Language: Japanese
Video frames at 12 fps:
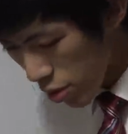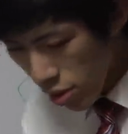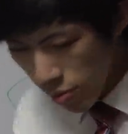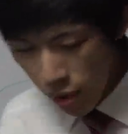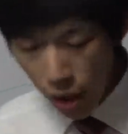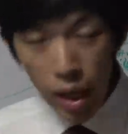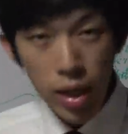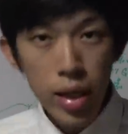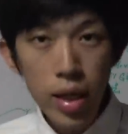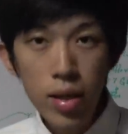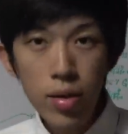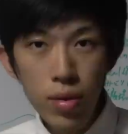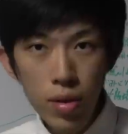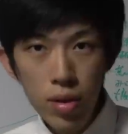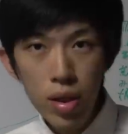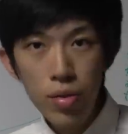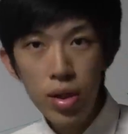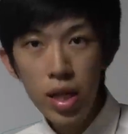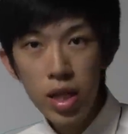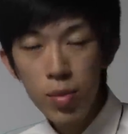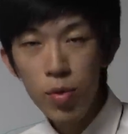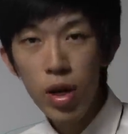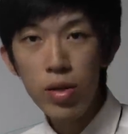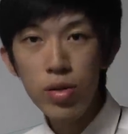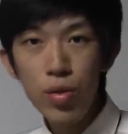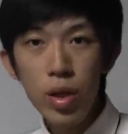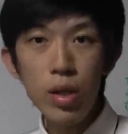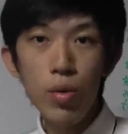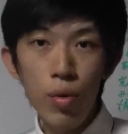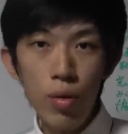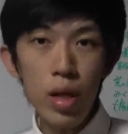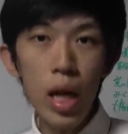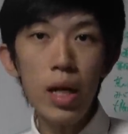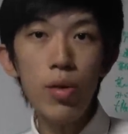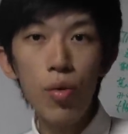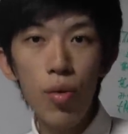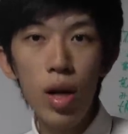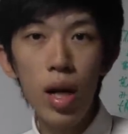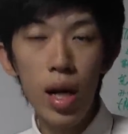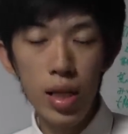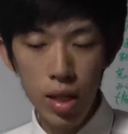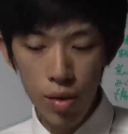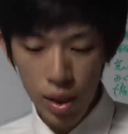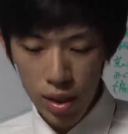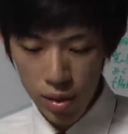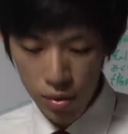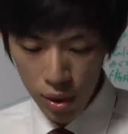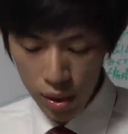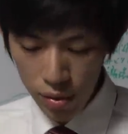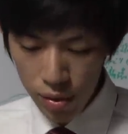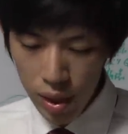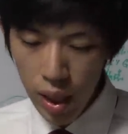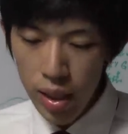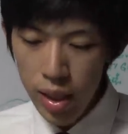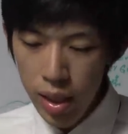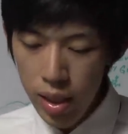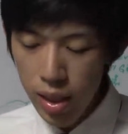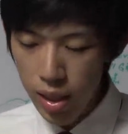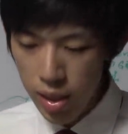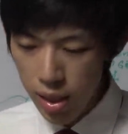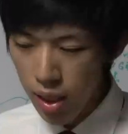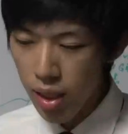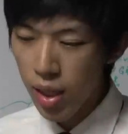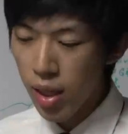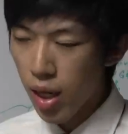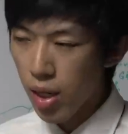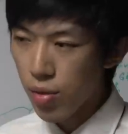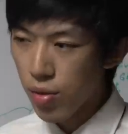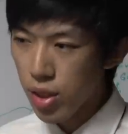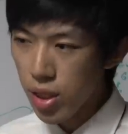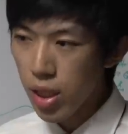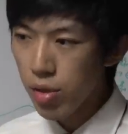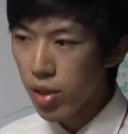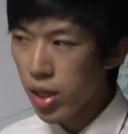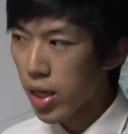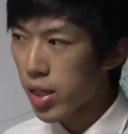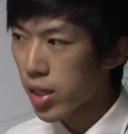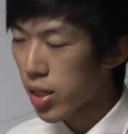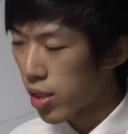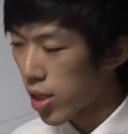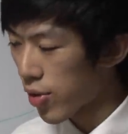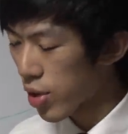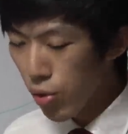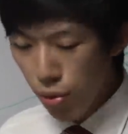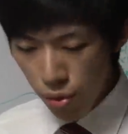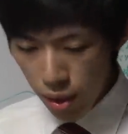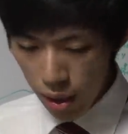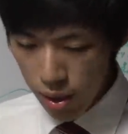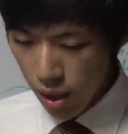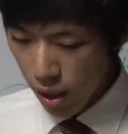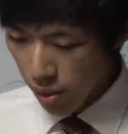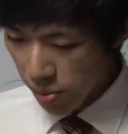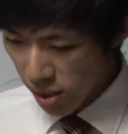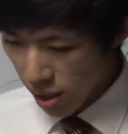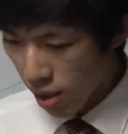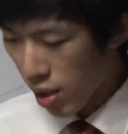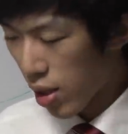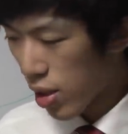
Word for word: ういうふうに、あの、案件っていうのをやっても、あの、それがどのぐらいの効果があったのかっていうのは、あの、具体的にですね、あの、しっかりと理解できている例はそれほどたくさんありません。